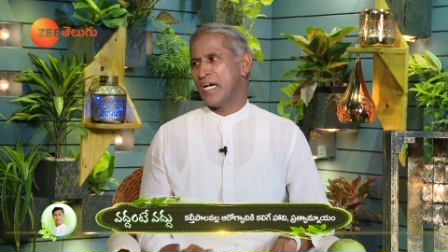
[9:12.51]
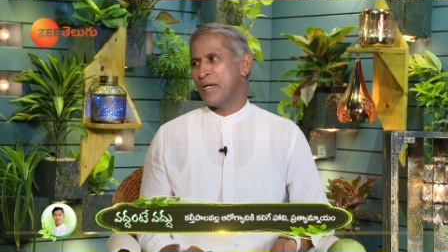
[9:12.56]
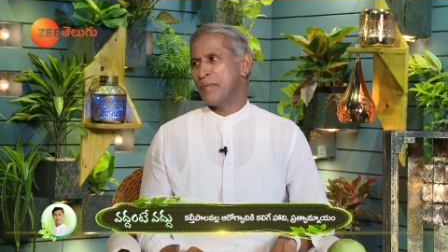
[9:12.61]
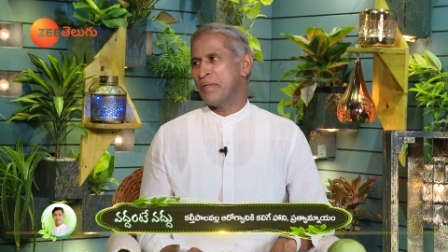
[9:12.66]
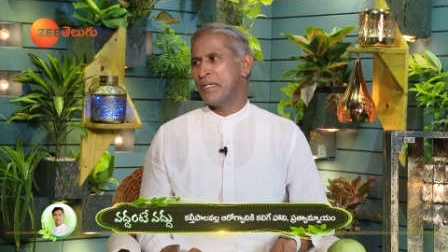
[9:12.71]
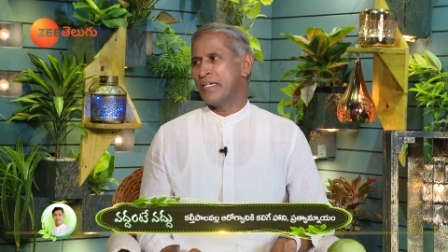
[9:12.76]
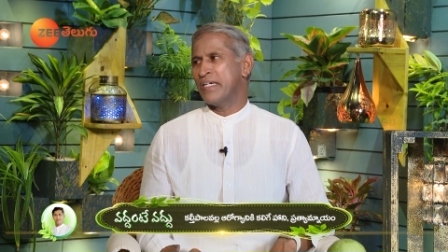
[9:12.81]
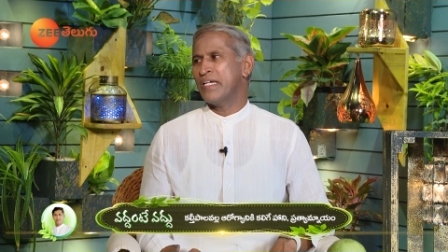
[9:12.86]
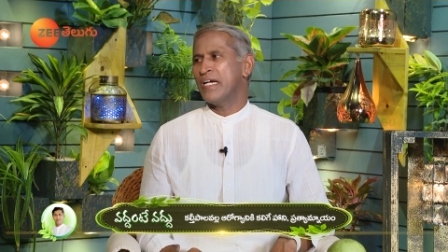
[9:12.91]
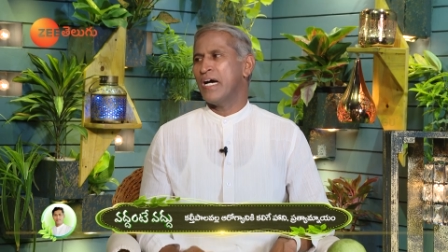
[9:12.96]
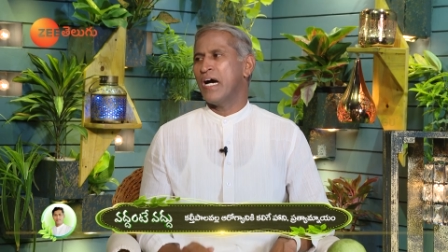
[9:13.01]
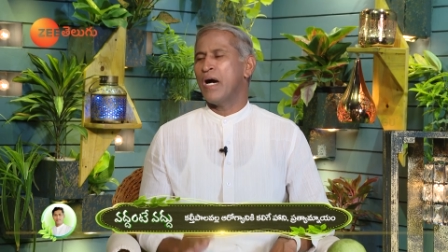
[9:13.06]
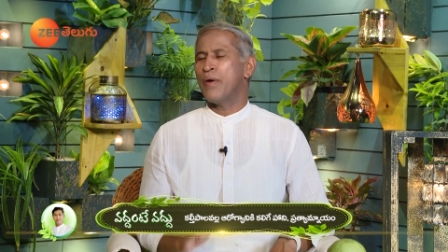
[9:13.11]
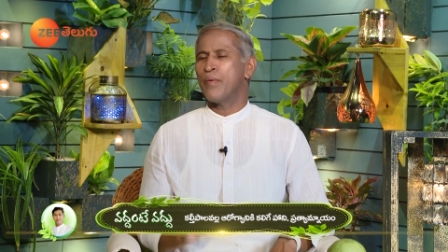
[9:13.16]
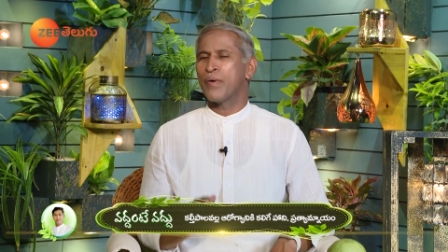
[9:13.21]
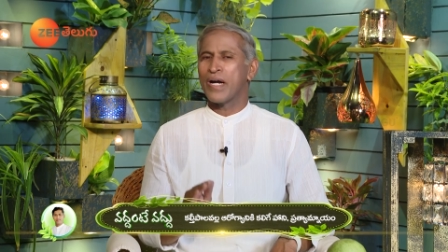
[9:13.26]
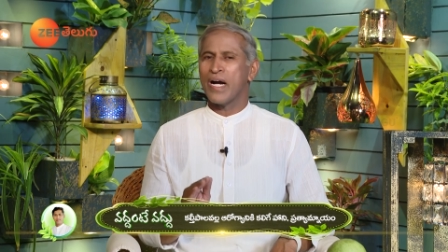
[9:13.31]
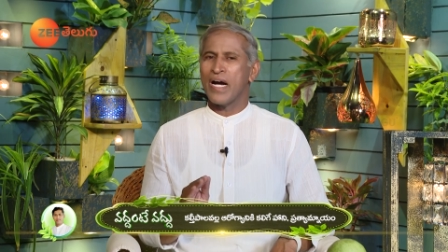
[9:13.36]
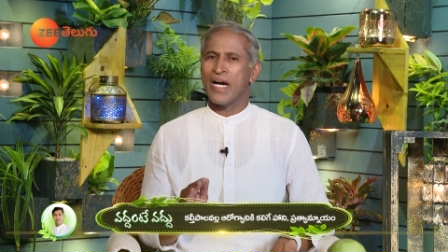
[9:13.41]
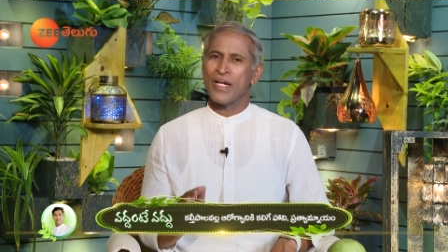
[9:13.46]
కాబట్టి
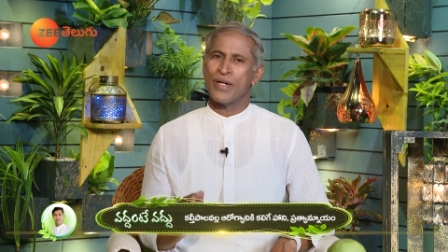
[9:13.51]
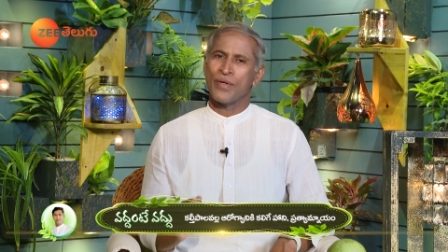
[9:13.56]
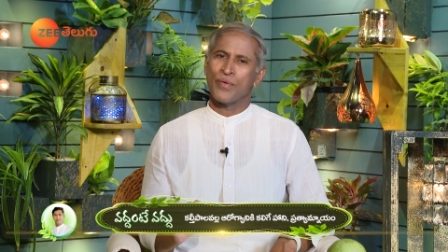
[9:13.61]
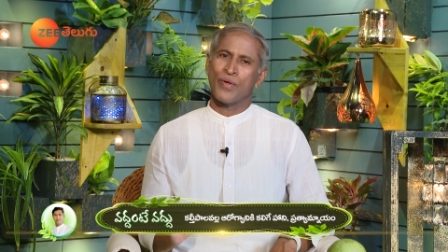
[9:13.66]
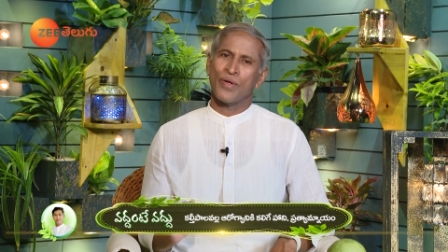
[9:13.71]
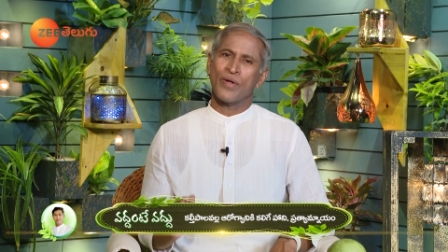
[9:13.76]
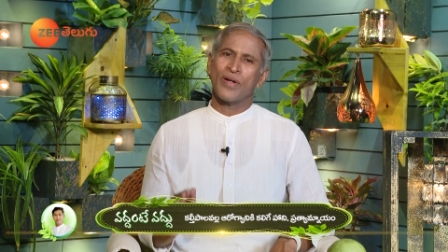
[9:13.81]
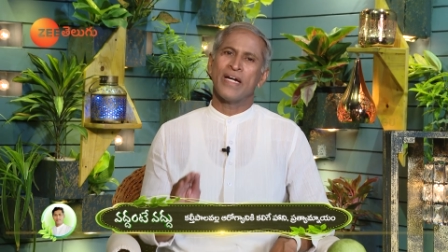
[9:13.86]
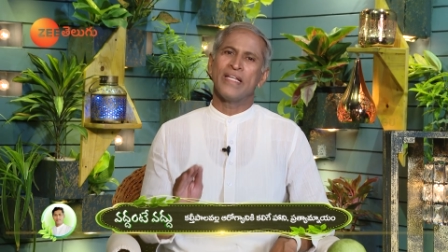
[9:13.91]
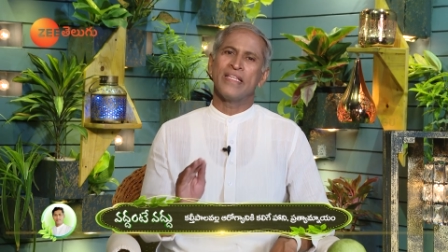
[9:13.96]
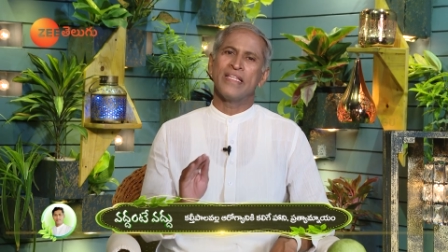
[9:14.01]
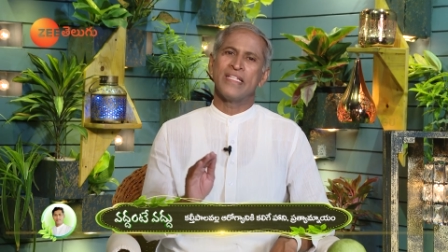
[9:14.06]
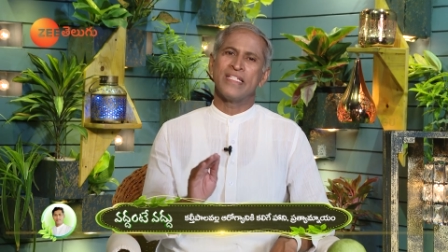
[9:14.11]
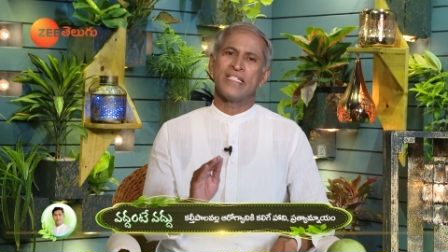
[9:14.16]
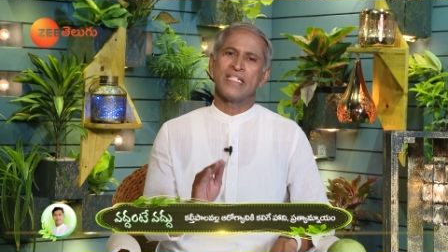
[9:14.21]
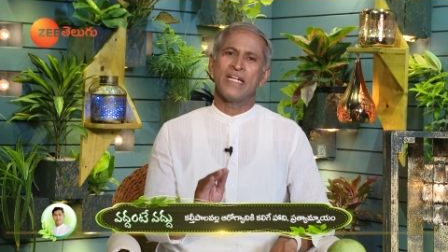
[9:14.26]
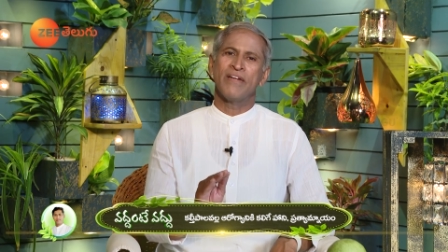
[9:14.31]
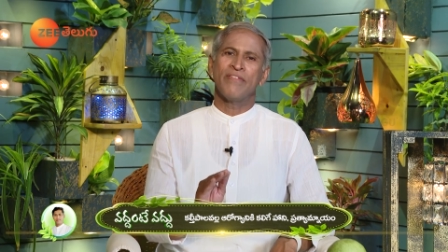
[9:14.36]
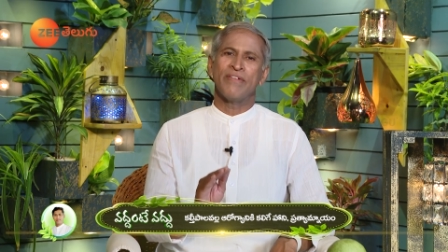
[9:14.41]
అవగాహన కొరకు అందించిన